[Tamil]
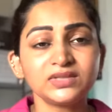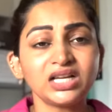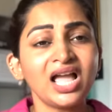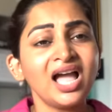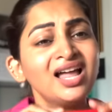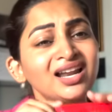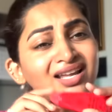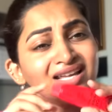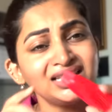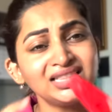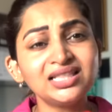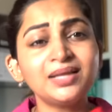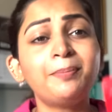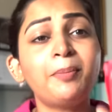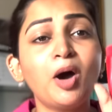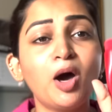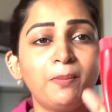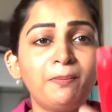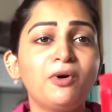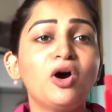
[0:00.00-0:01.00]
ஆனால் இந்த
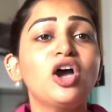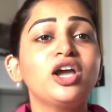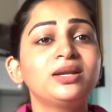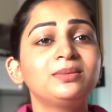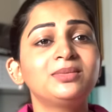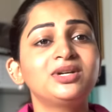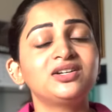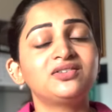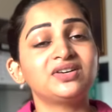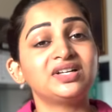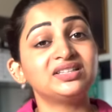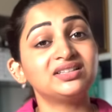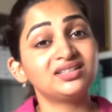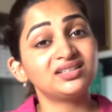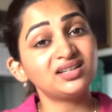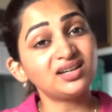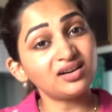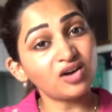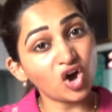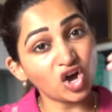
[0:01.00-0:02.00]
பாப்பா ஆயின்மெண்ட் வந்து
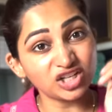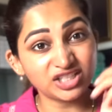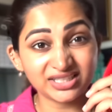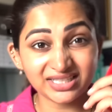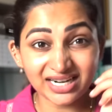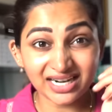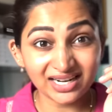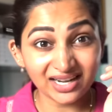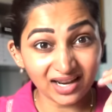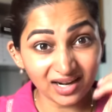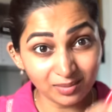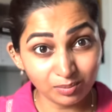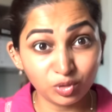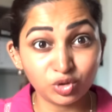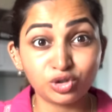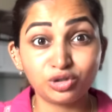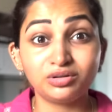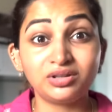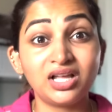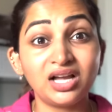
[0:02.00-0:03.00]
ஆஸ்திரேலியாவில்
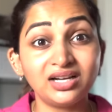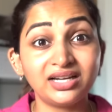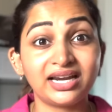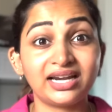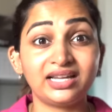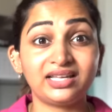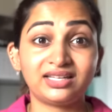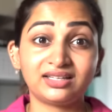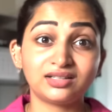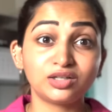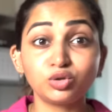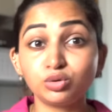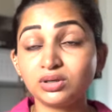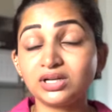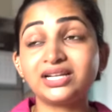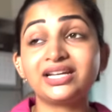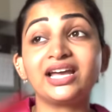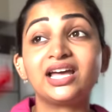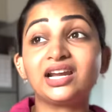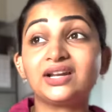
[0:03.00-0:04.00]
மட்டும்தான் கிடைக்குது
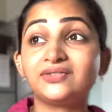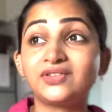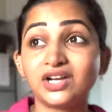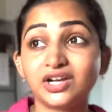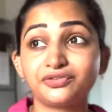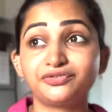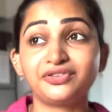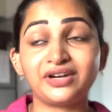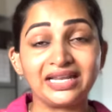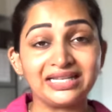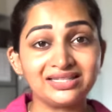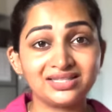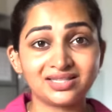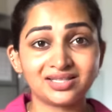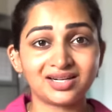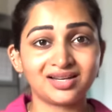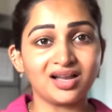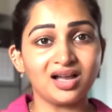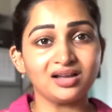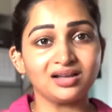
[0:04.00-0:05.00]
உங்களுக்கு யாராவது அங்கே ஃப்ரெண்ட்ஸ்
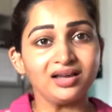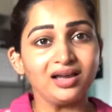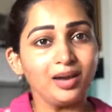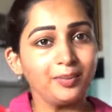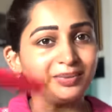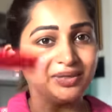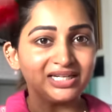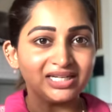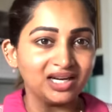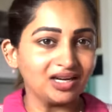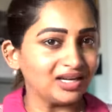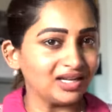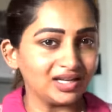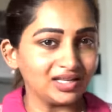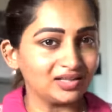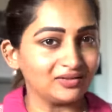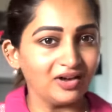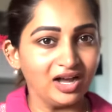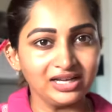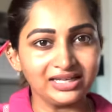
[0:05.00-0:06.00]
இருக்காங்க அப்படின்னா நீங்கள்
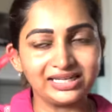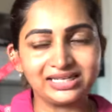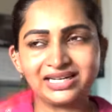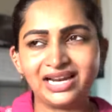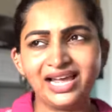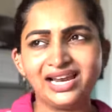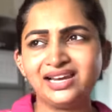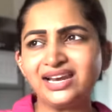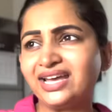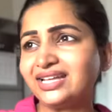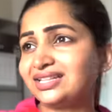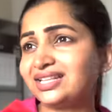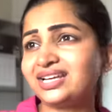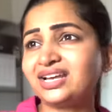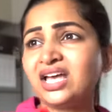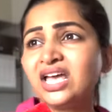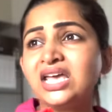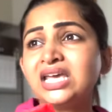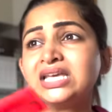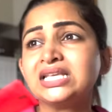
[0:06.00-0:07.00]
இதை வாங்கிக்கலாம் இல்லைனா ஐ
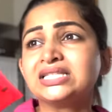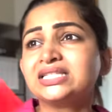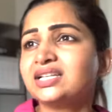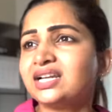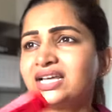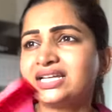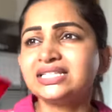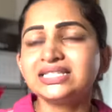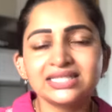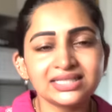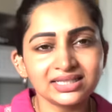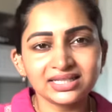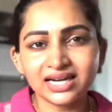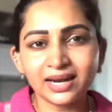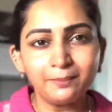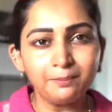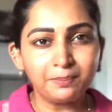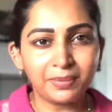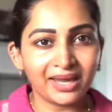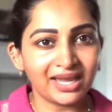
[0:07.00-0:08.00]
திங்க் சில
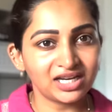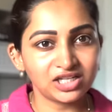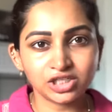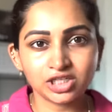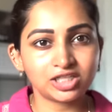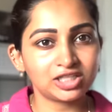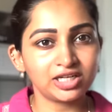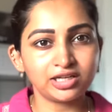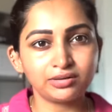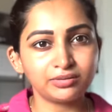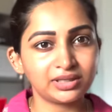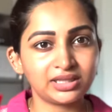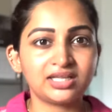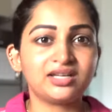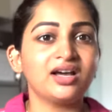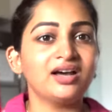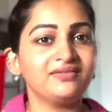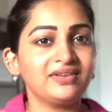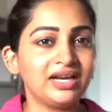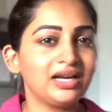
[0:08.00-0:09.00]
இன்ஸ்டாகிராம் பேஜஸ்லேயும் இது
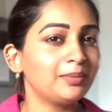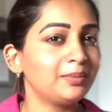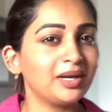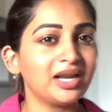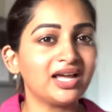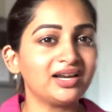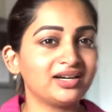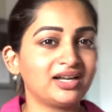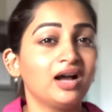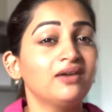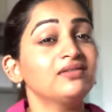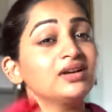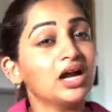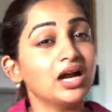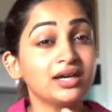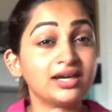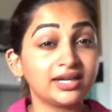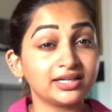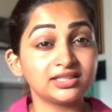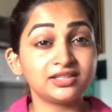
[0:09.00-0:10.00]
அவைலபிளாக இருக்குது அவங்க
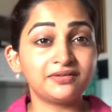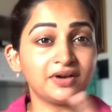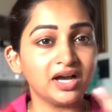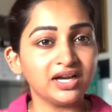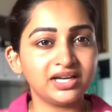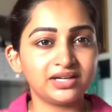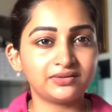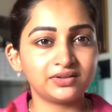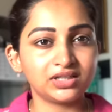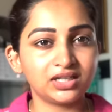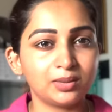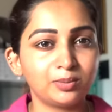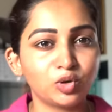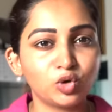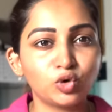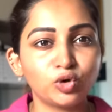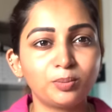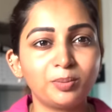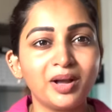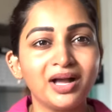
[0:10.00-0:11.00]
அங்கேருந்து வாங்கிட்டு வந்து
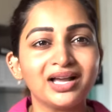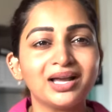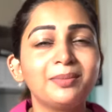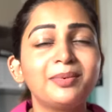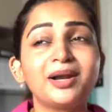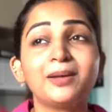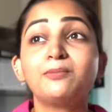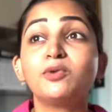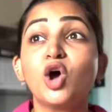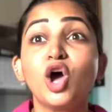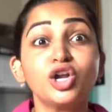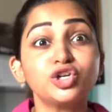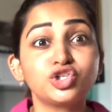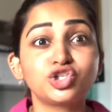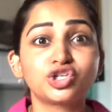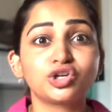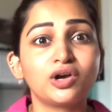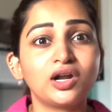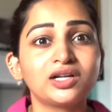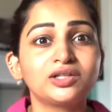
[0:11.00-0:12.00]
நமக்கு கொடுப்பாங்க பட் ஐம் நாட்
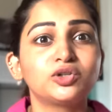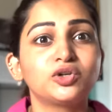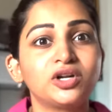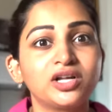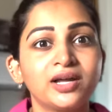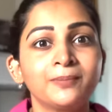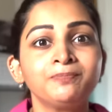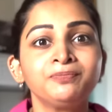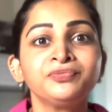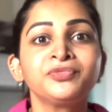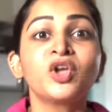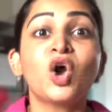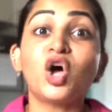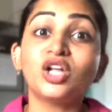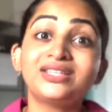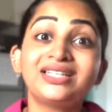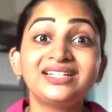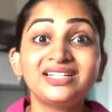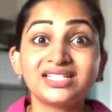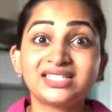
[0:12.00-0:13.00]
ஷுர் அதோட
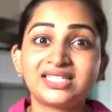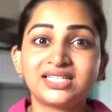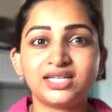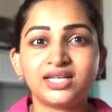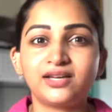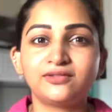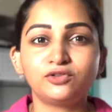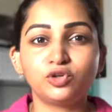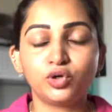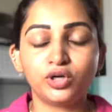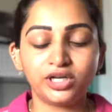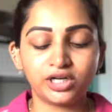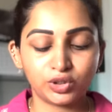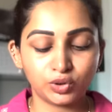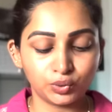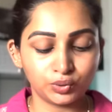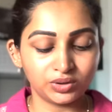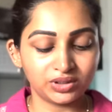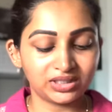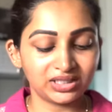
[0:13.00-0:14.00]
ஆத்தென்டிசிட்டி எவ்வளோ
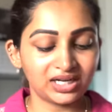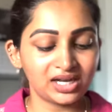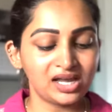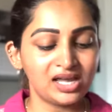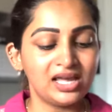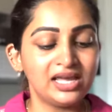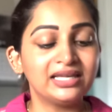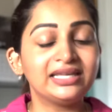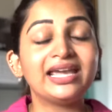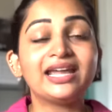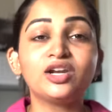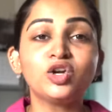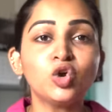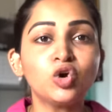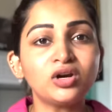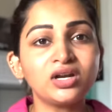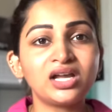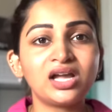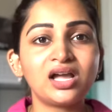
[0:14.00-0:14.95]
இருக்கும்ன்ட்டு என்னோட